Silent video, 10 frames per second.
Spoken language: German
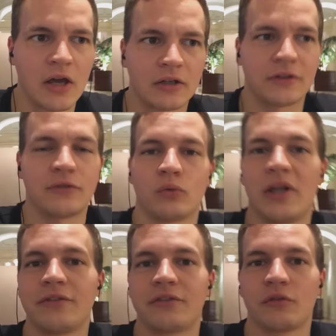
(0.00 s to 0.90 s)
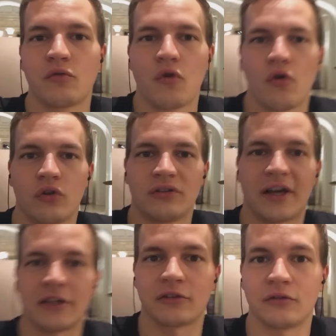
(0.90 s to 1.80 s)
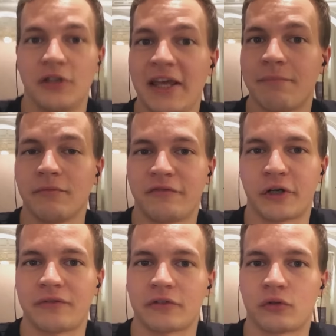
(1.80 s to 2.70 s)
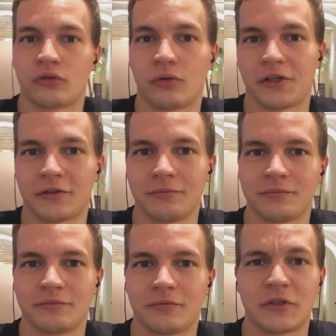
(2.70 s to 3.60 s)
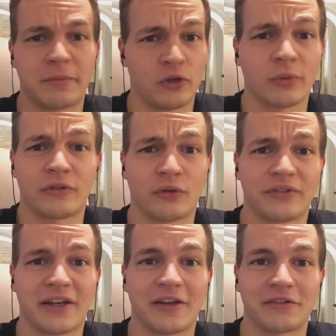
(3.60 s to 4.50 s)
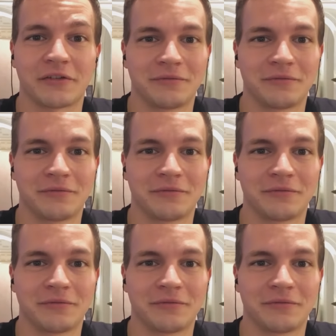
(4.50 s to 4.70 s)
Das heißt, du lässt dein Leben von etwas kontrollieren. Ich bin übrigens auch sehr heiser.